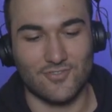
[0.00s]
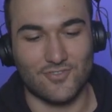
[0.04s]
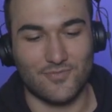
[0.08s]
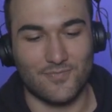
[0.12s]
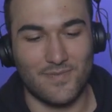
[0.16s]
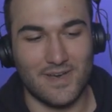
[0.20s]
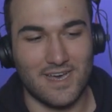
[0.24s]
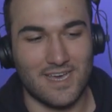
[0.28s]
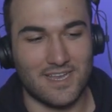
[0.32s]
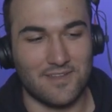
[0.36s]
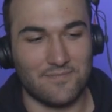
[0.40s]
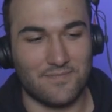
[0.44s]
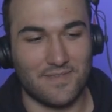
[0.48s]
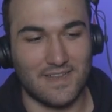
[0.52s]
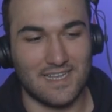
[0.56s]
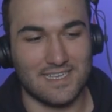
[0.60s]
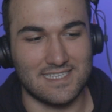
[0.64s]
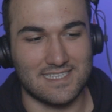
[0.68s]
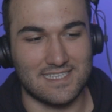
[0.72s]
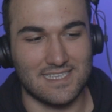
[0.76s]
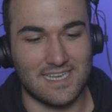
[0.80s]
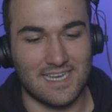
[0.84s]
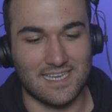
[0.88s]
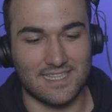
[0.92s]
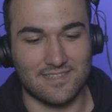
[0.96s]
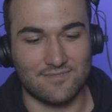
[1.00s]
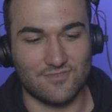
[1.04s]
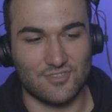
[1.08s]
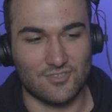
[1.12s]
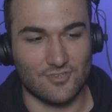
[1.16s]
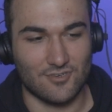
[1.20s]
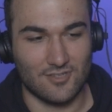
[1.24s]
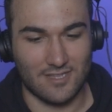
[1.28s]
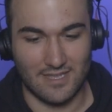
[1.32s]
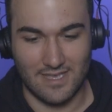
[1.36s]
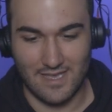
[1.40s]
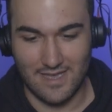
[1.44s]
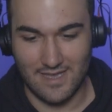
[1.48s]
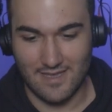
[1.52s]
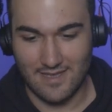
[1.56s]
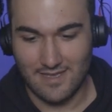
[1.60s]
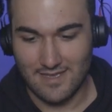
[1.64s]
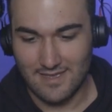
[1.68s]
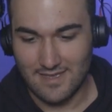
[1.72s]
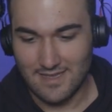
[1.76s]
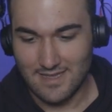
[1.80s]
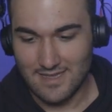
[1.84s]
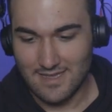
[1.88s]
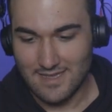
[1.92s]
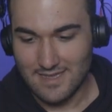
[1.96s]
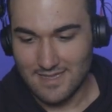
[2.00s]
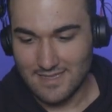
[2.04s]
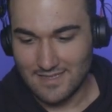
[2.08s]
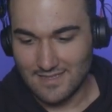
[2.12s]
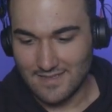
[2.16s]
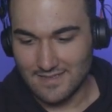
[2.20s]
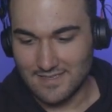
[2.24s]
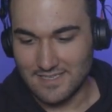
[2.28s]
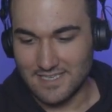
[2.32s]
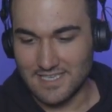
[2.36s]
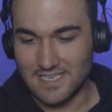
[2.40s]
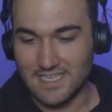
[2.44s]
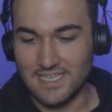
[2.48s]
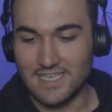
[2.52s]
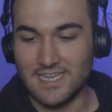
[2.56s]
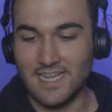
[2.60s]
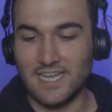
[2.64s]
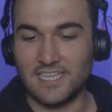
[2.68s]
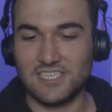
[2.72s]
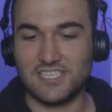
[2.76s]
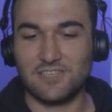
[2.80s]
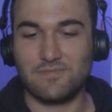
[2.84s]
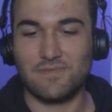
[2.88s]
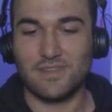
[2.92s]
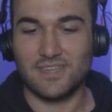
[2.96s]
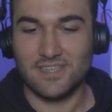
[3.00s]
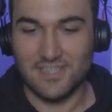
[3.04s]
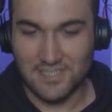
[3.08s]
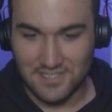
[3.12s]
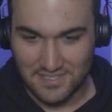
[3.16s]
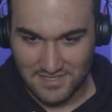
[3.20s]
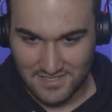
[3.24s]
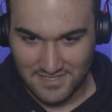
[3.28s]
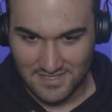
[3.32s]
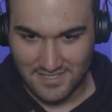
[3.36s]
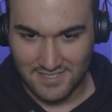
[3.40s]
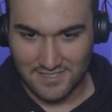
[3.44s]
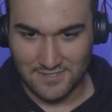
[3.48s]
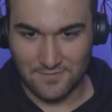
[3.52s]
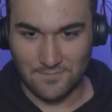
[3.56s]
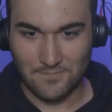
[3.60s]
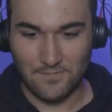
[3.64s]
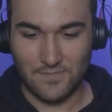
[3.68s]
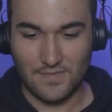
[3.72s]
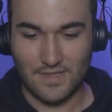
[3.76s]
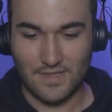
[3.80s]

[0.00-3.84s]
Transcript: tut bari biraz yardımcı ol ya. İğrenç bir kadınsın.